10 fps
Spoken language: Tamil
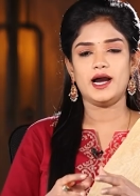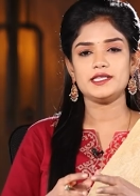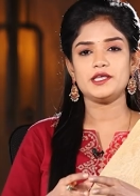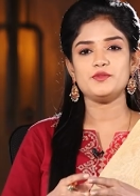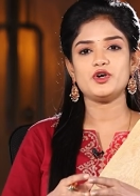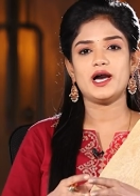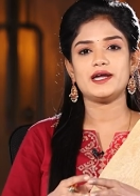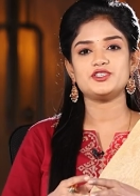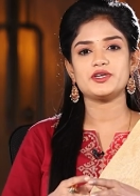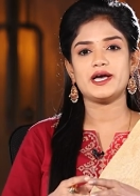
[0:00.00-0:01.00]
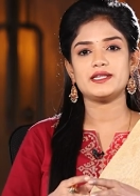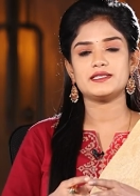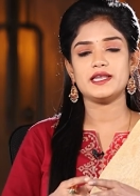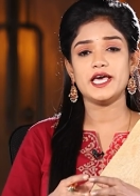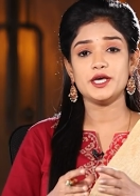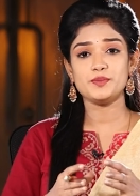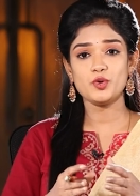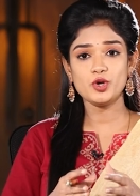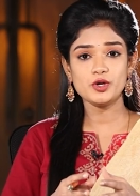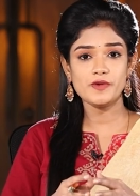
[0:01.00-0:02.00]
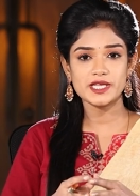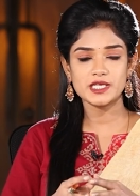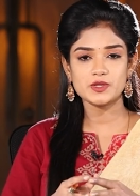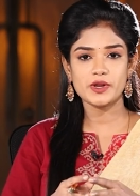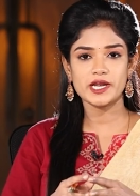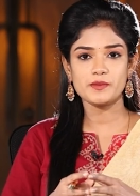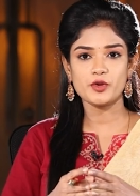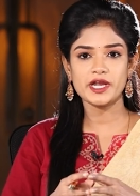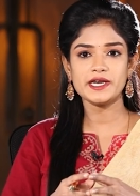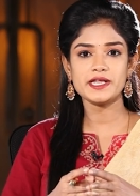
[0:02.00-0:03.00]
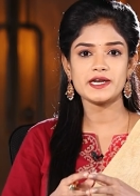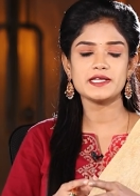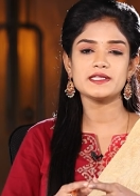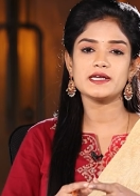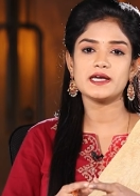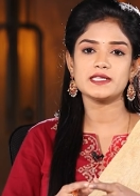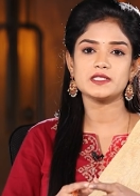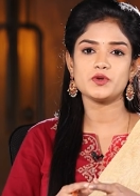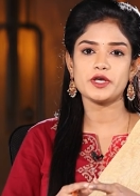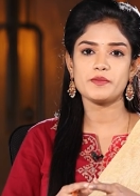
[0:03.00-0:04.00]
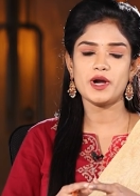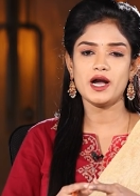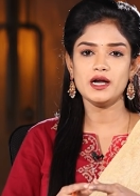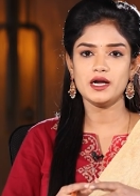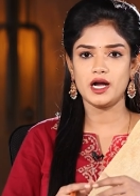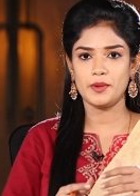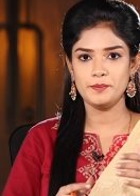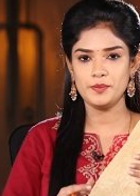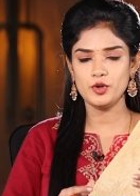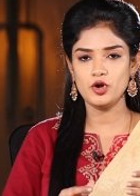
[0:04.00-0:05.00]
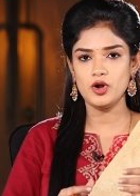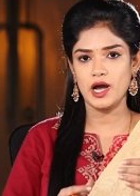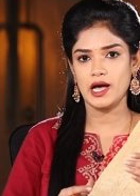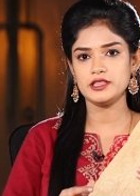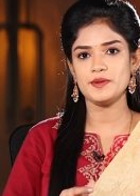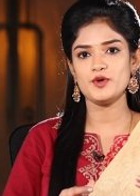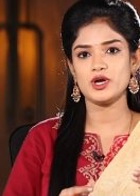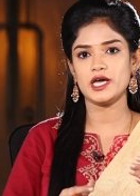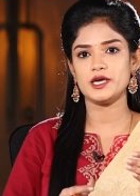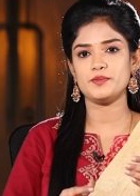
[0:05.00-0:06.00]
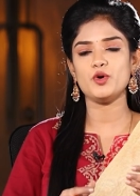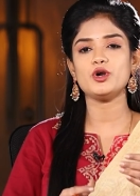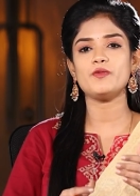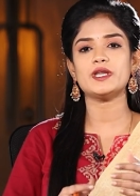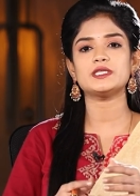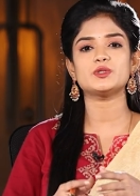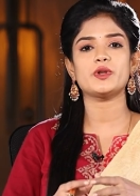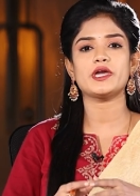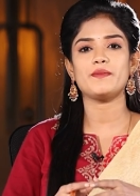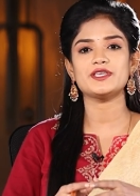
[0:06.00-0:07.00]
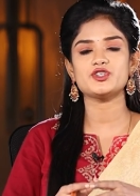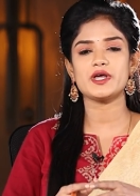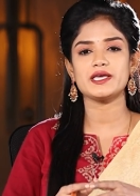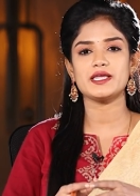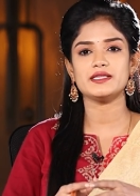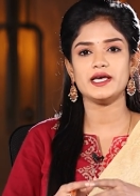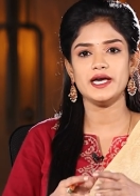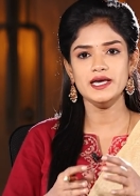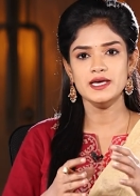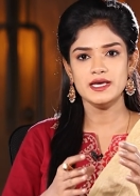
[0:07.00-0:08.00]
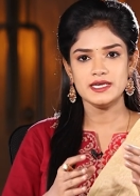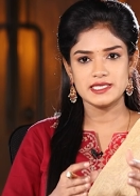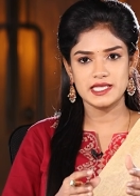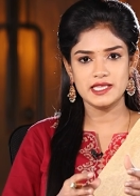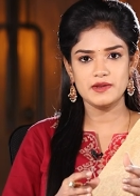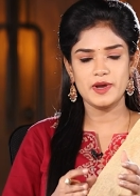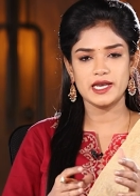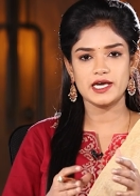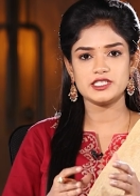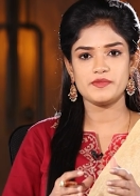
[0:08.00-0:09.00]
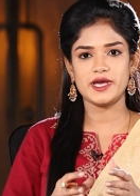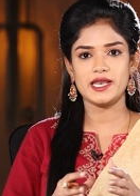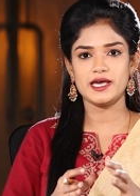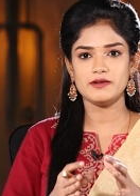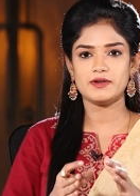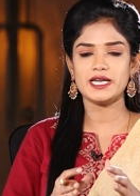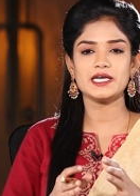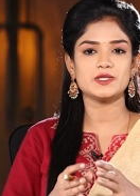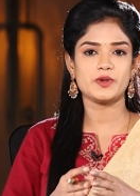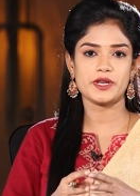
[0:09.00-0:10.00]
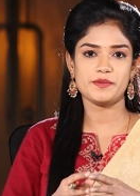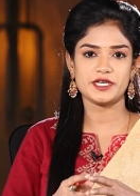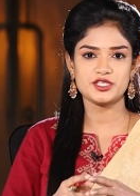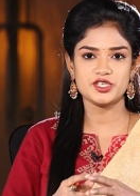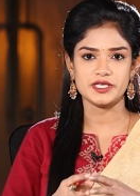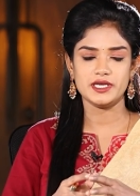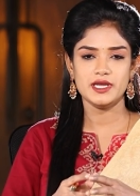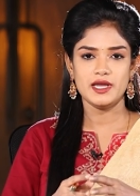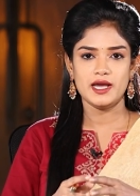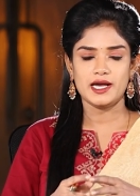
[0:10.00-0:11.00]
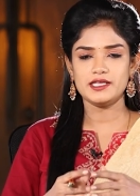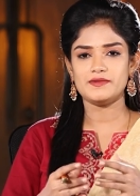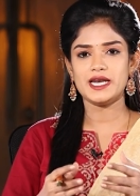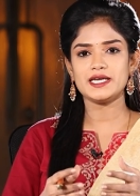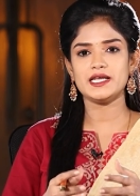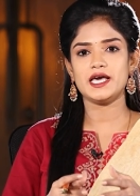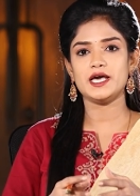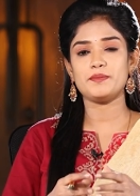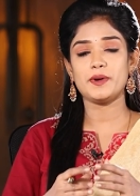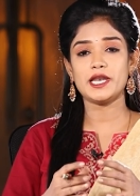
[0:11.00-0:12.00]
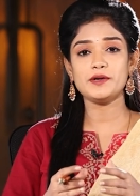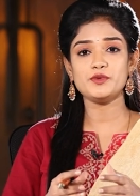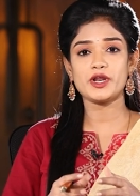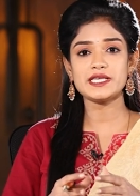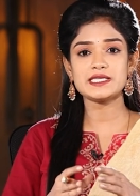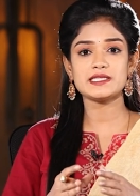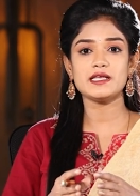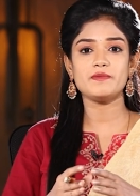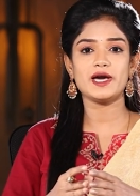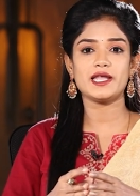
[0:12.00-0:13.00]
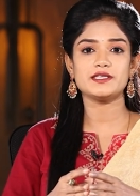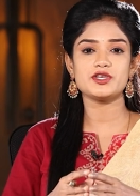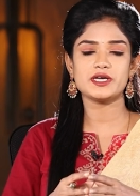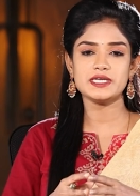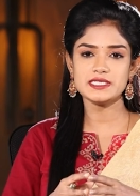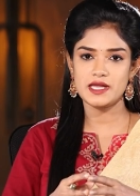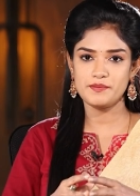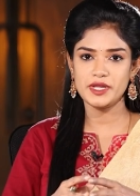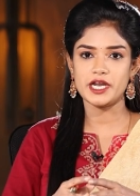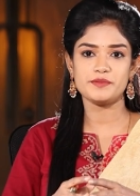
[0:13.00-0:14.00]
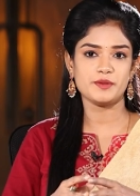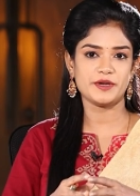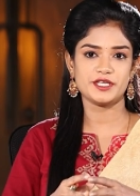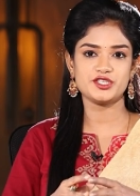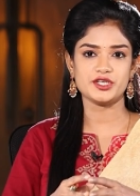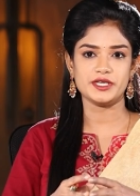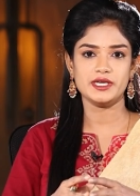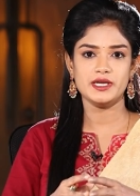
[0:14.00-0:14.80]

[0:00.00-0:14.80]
அதிமுக ஆட்சி காலத்துல போக்குவரத்து துறையில முறைகேடு நடந்திருக்கிறது தொடர்பா அப்போ அதிமுக போக்குவரத்து துறை அமைச்சராக இருந்த செந்தில் பாலாஜி மேல வழக்கு தொடரப்பட்டுச்சு அந்த வழக்குல பல முறை செந்தில் பாலாஜிக்கு சம்மன் அனுப்பப்பட்டுச்சு